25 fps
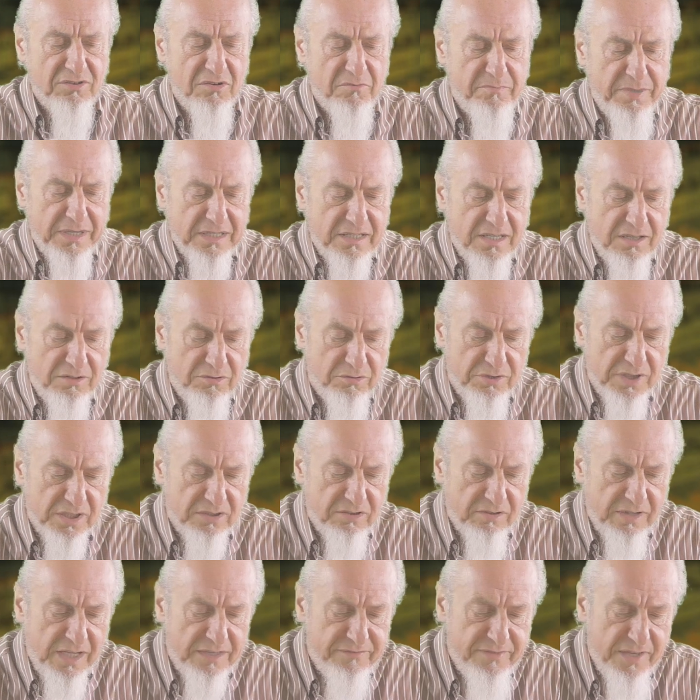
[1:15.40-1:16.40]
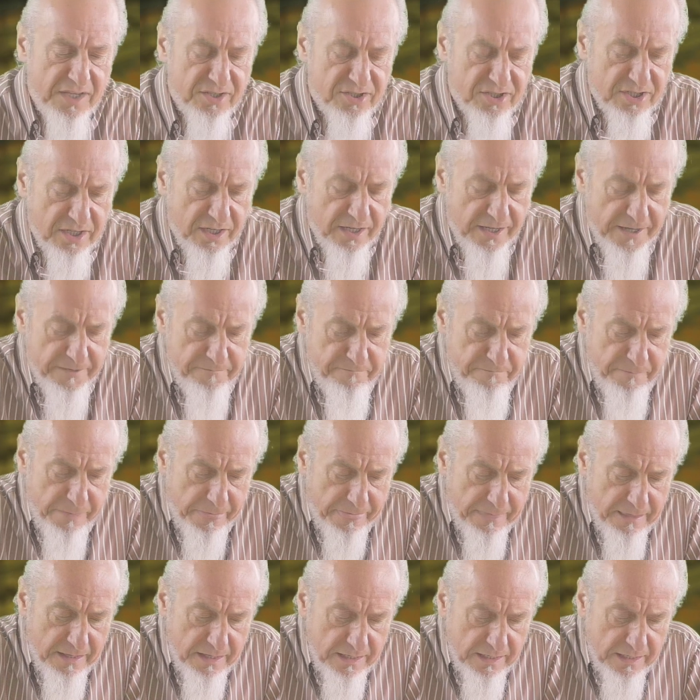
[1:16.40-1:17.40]
którą pan kieruje, to największa,
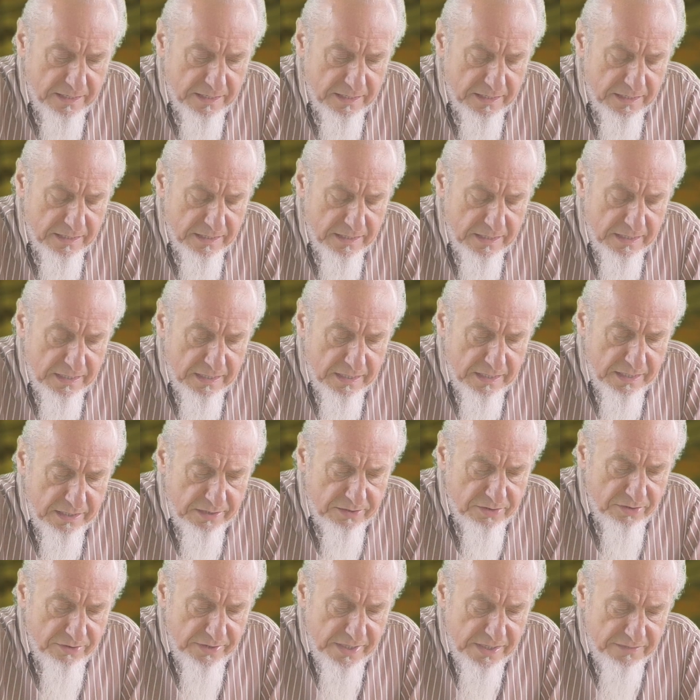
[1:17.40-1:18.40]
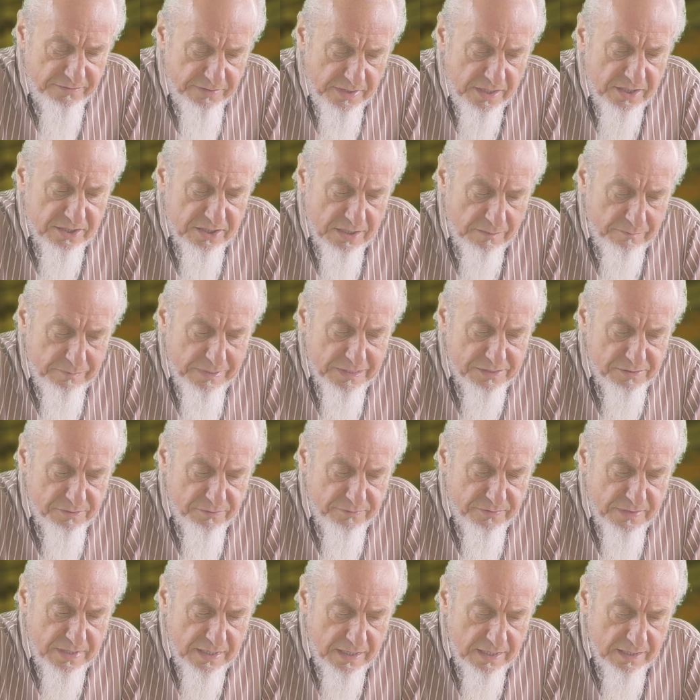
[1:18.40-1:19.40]
e, to największa
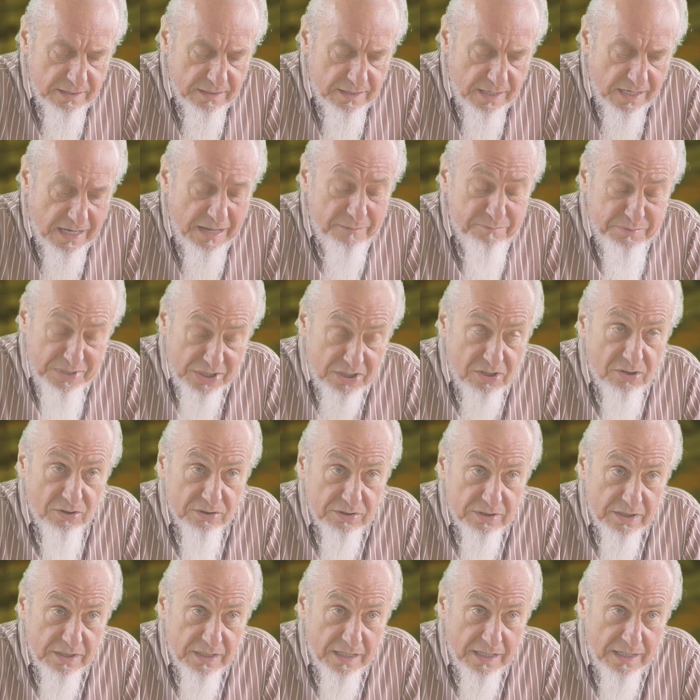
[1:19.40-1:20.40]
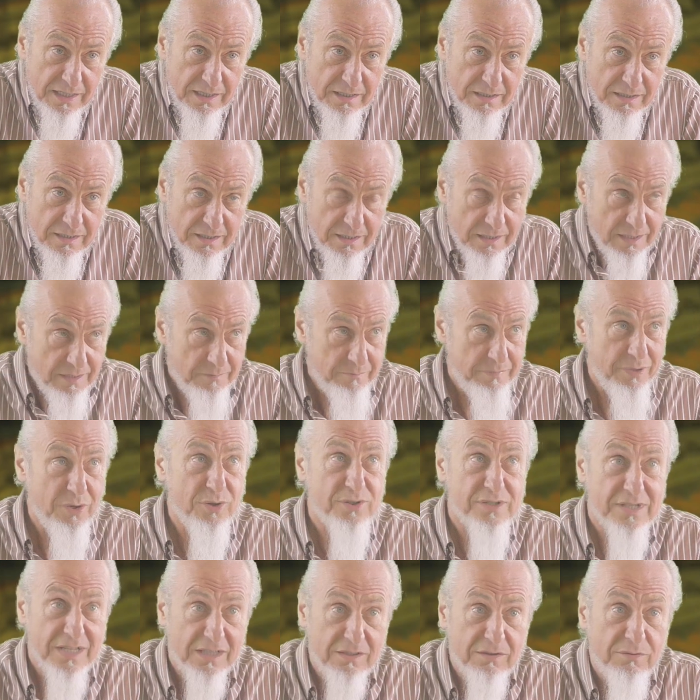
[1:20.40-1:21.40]
placówka, taka przychodnia,
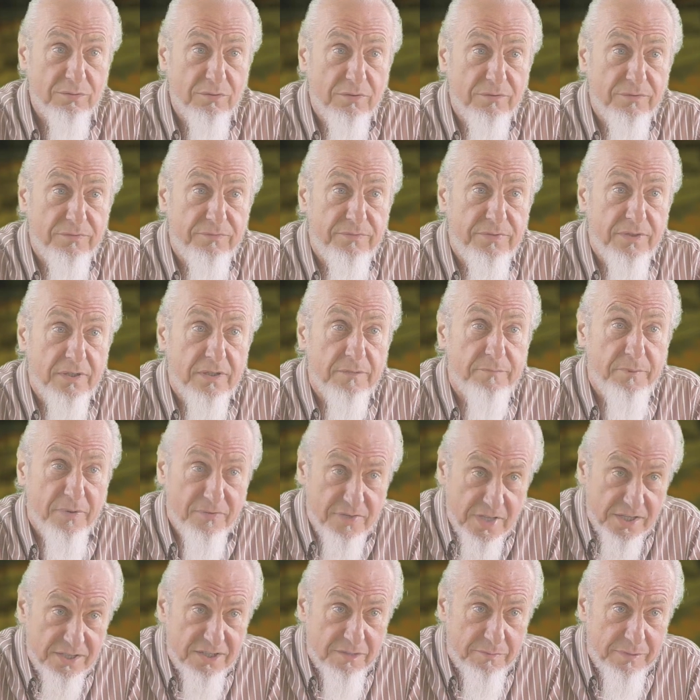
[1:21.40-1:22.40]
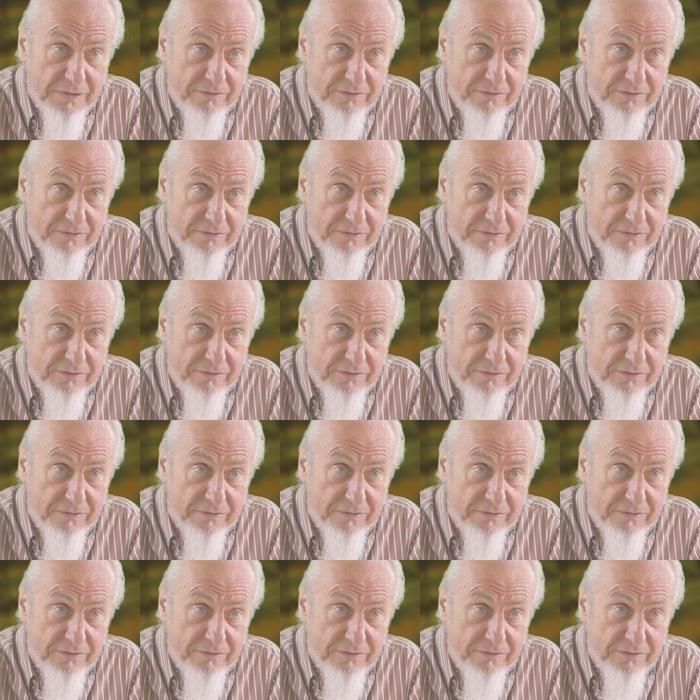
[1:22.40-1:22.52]
POZ-u w powiecie,